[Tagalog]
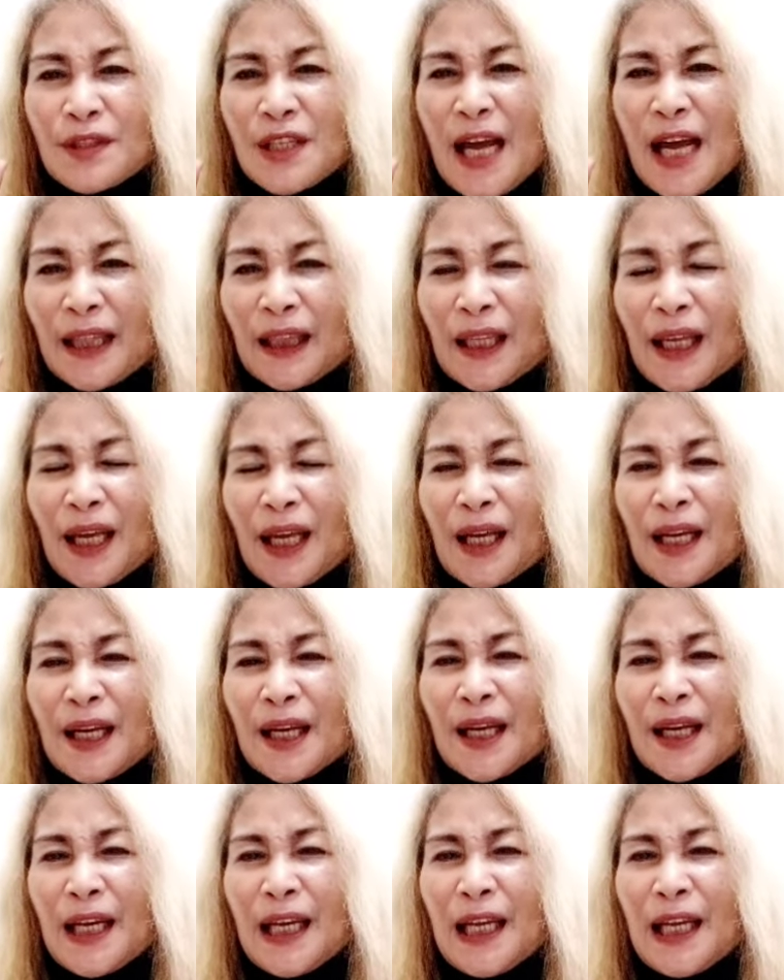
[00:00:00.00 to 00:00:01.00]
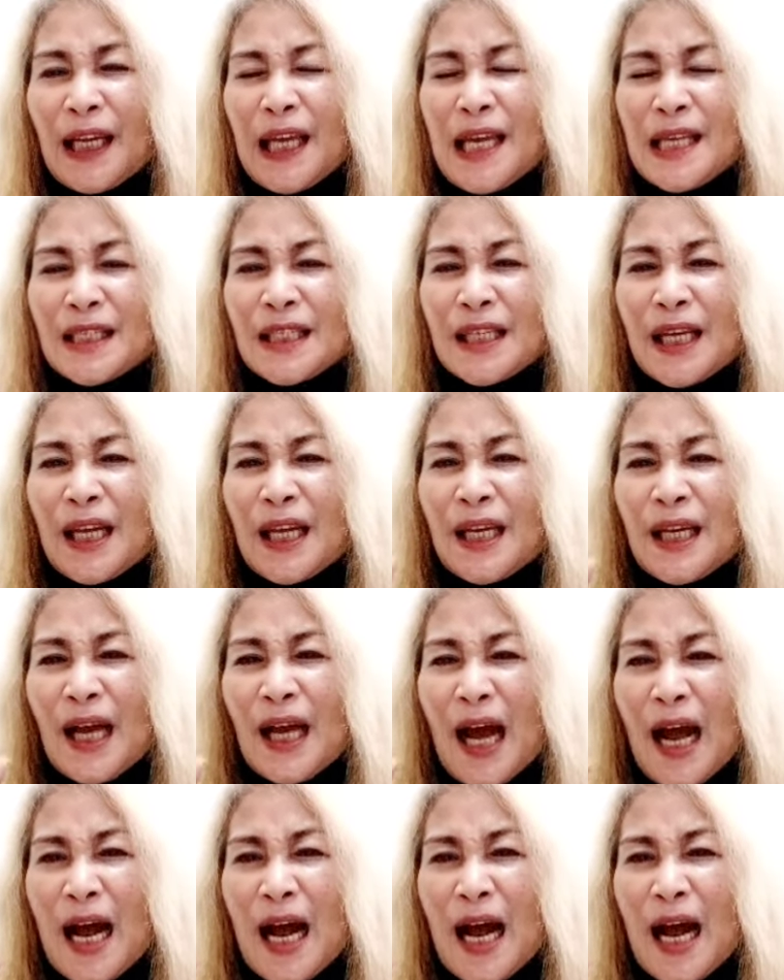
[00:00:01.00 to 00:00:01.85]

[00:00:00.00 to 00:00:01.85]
nating linisin